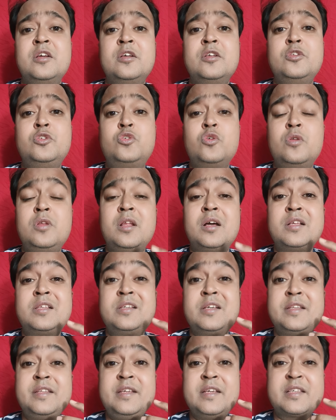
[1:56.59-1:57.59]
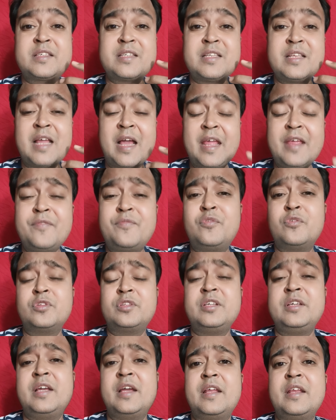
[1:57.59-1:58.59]
जो लग्जरियस लाइफ
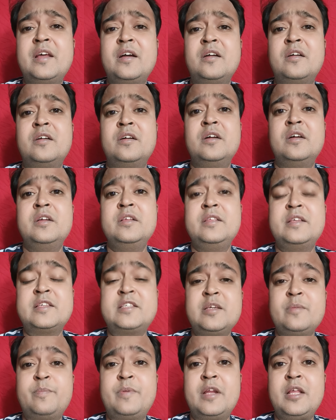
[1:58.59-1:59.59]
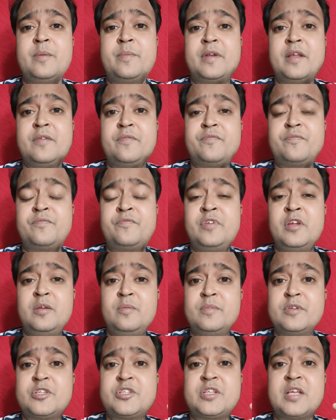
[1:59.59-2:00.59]
होती है ना जैसे बड़े बड़े
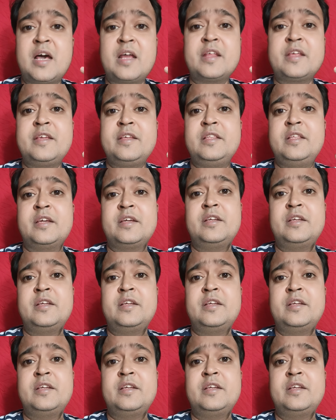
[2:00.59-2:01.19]
फिल्म स्टार की देख